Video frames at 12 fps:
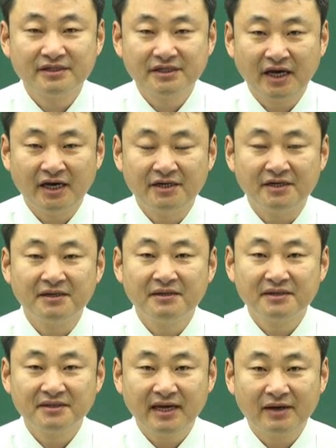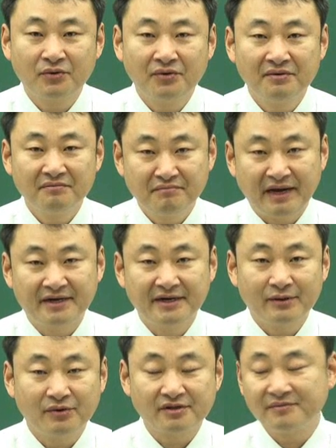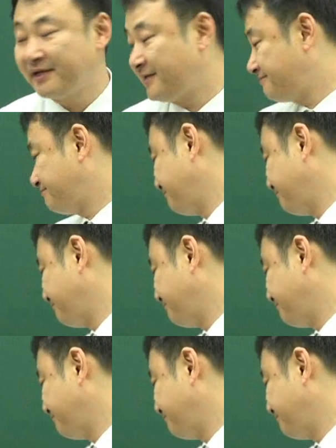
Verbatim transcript: 제한을 따로 마련하고 있습니다.